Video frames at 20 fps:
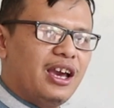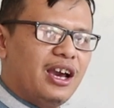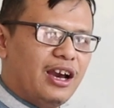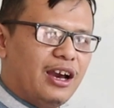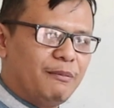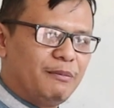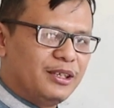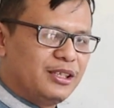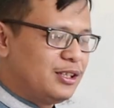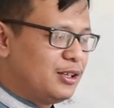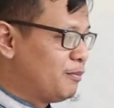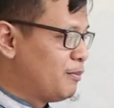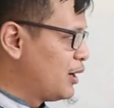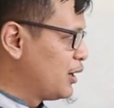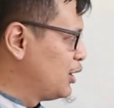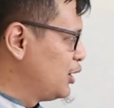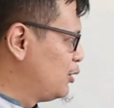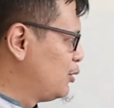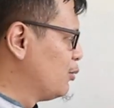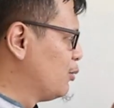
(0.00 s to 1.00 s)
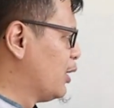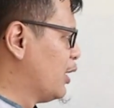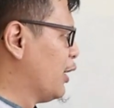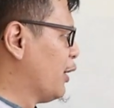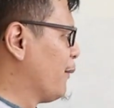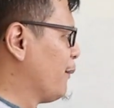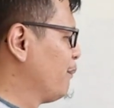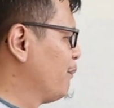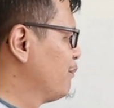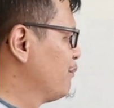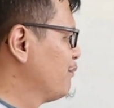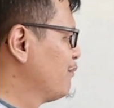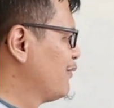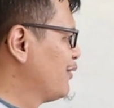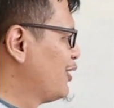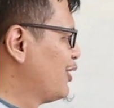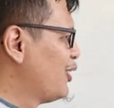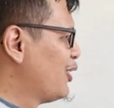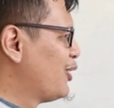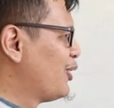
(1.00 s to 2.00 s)
yang habis dibagi dua.
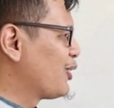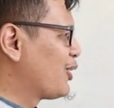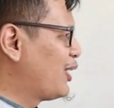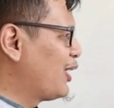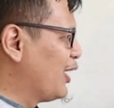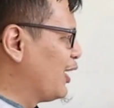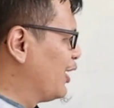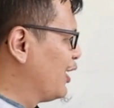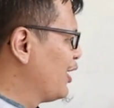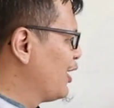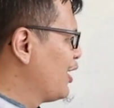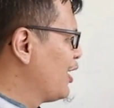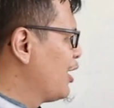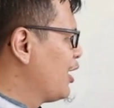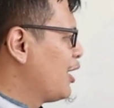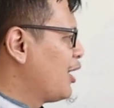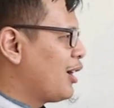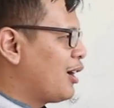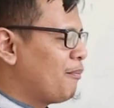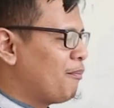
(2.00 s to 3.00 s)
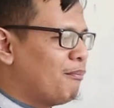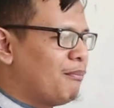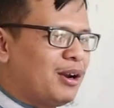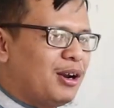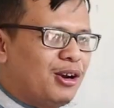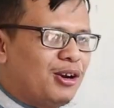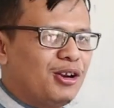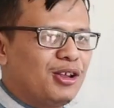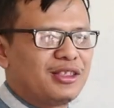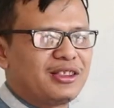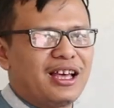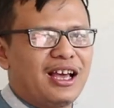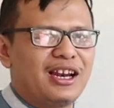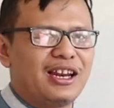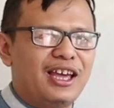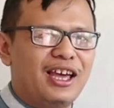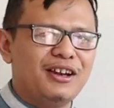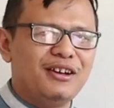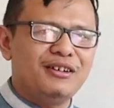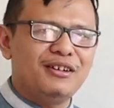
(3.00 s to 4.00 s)
Oke. Menurut
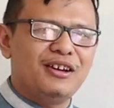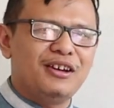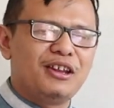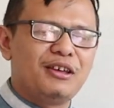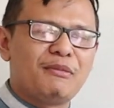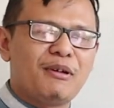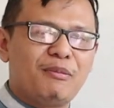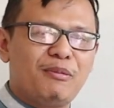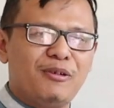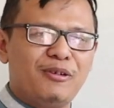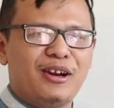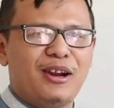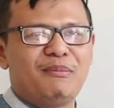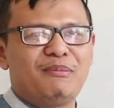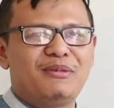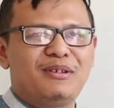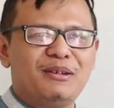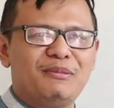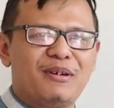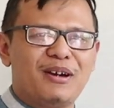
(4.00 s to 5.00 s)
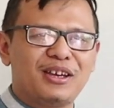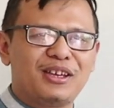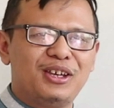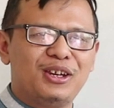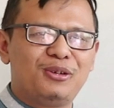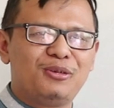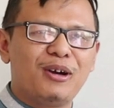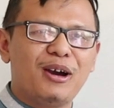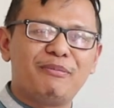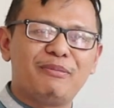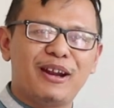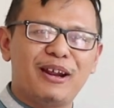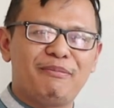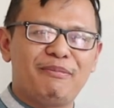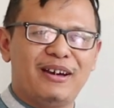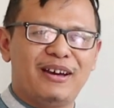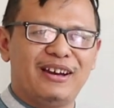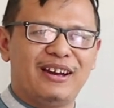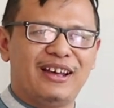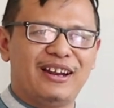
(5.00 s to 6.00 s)
kalian 56 dibagi dua
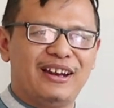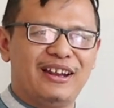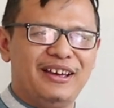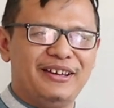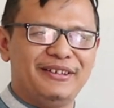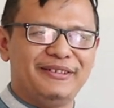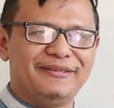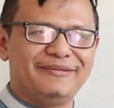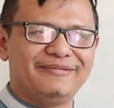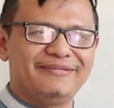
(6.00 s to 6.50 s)
berapa anak-anak?